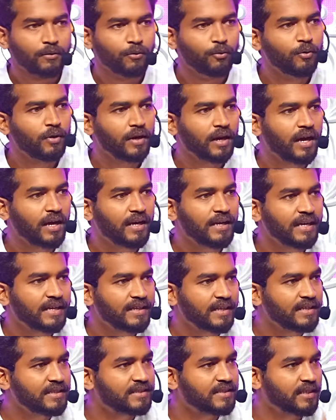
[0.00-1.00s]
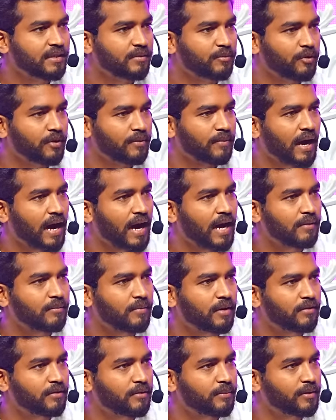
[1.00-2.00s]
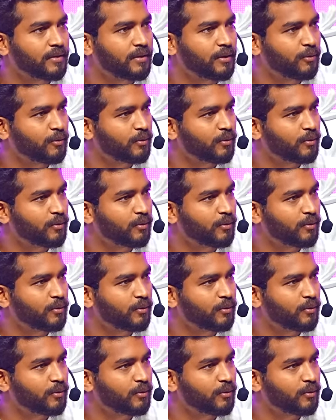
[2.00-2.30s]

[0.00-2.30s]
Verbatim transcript: உங்களால் எதை செய்ய முடியும் ஆன்மாவை பற்றி